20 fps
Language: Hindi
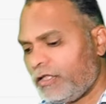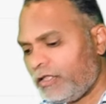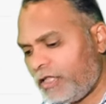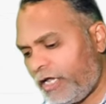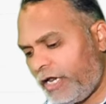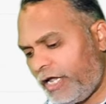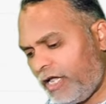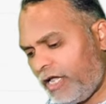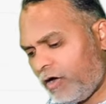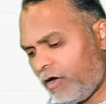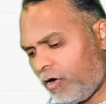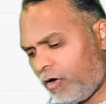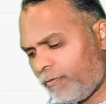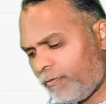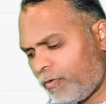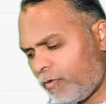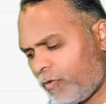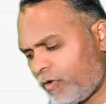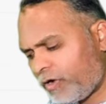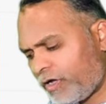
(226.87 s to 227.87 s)
थ्री और
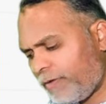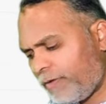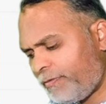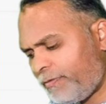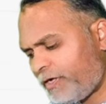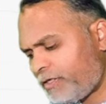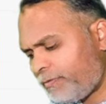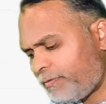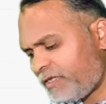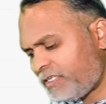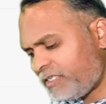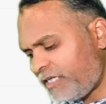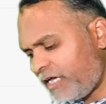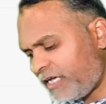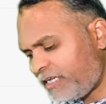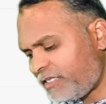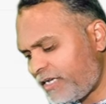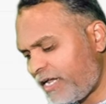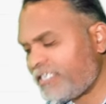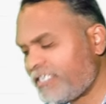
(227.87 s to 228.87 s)
फोर के बीच में
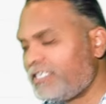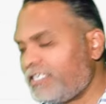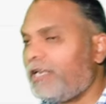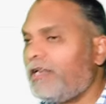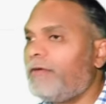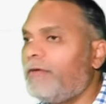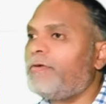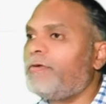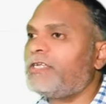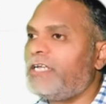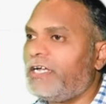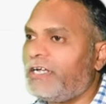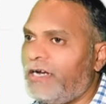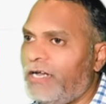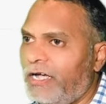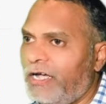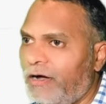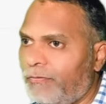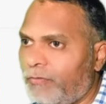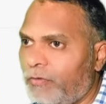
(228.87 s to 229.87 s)
सिक्स रैशनल नंबर्स लिखना
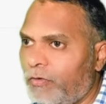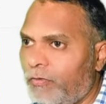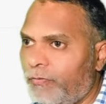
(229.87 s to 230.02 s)
है आपको